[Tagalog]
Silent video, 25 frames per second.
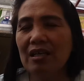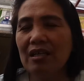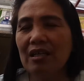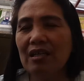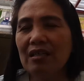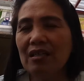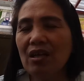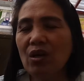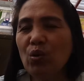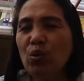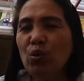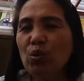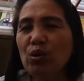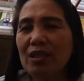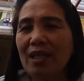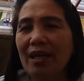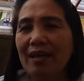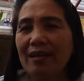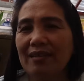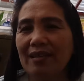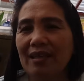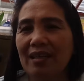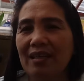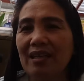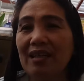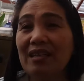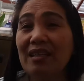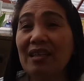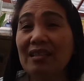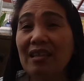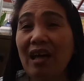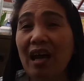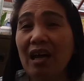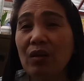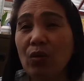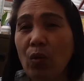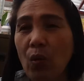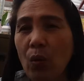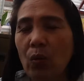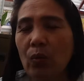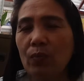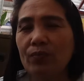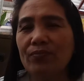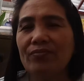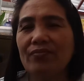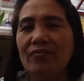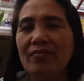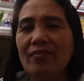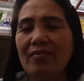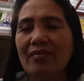nagautang na nagatago
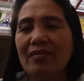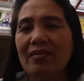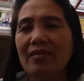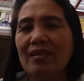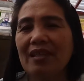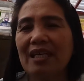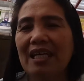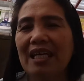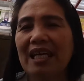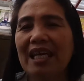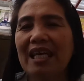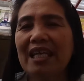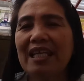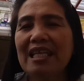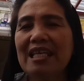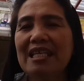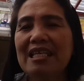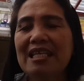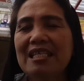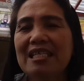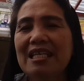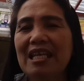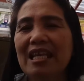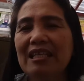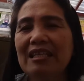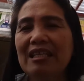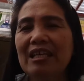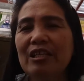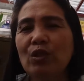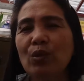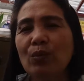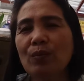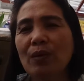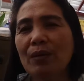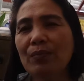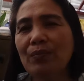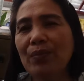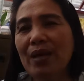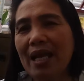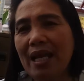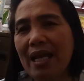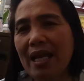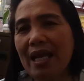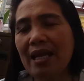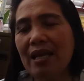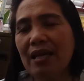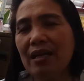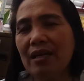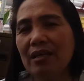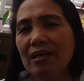hindi na sila dito
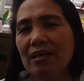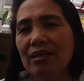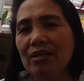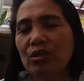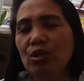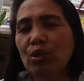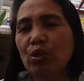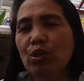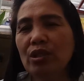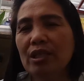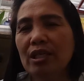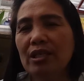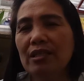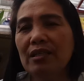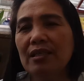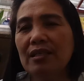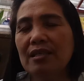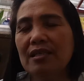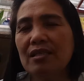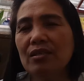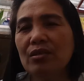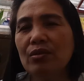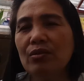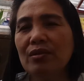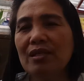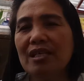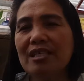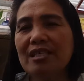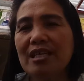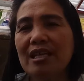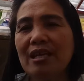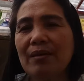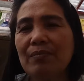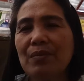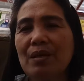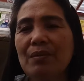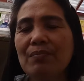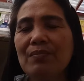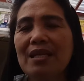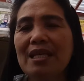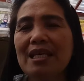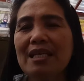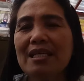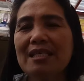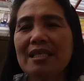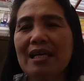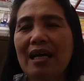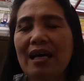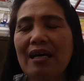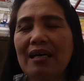magbili doon na, doon na sila
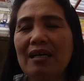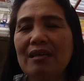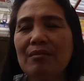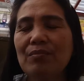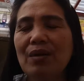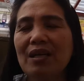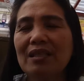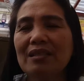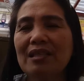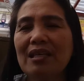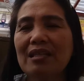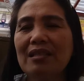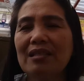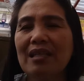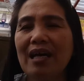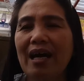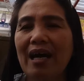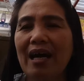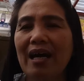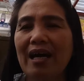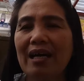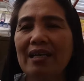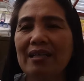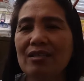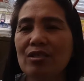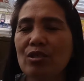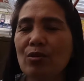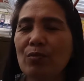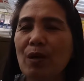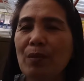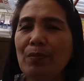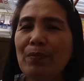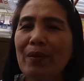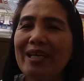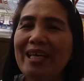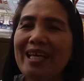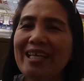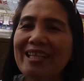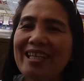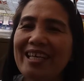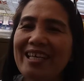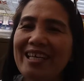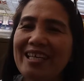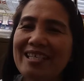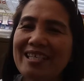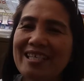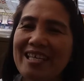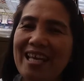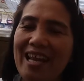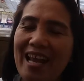bibili sa ibang tindahan so magpakita
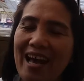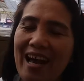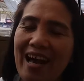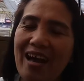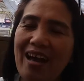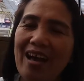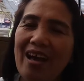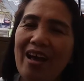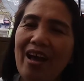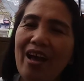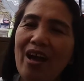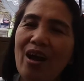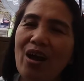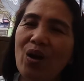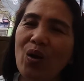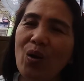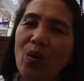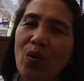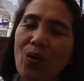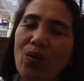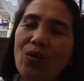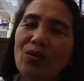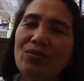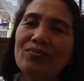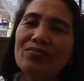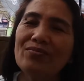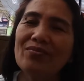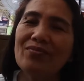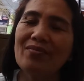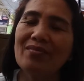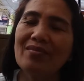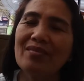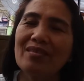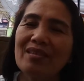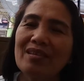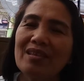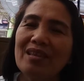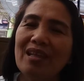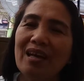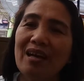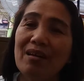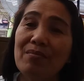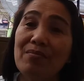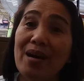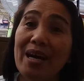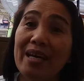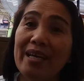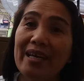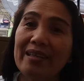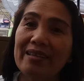yan sila kung
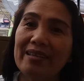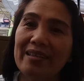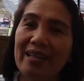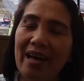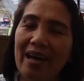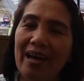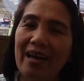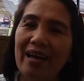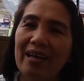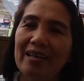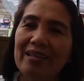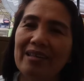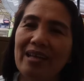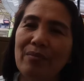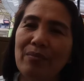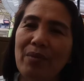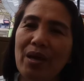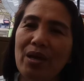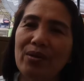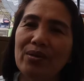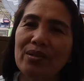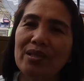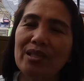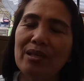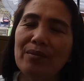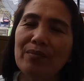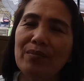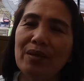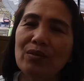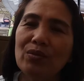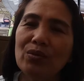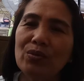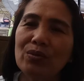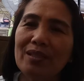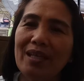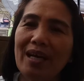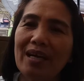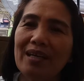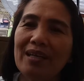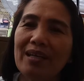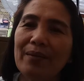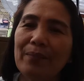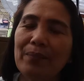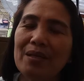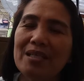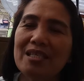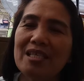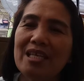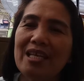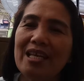nakabayad na and then meron din magutang
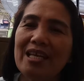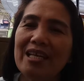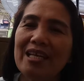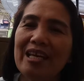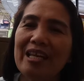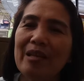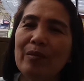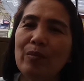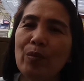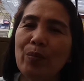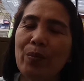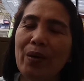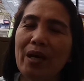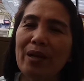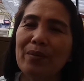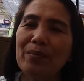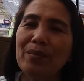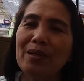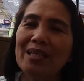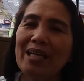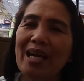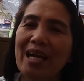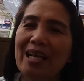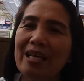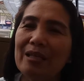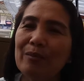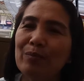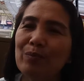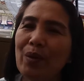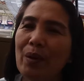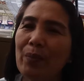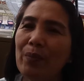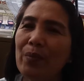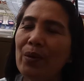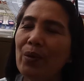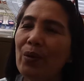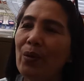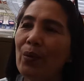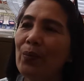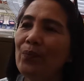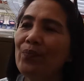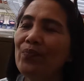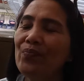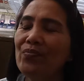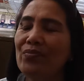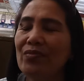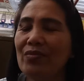na pag siningil mo parang magalit pa pero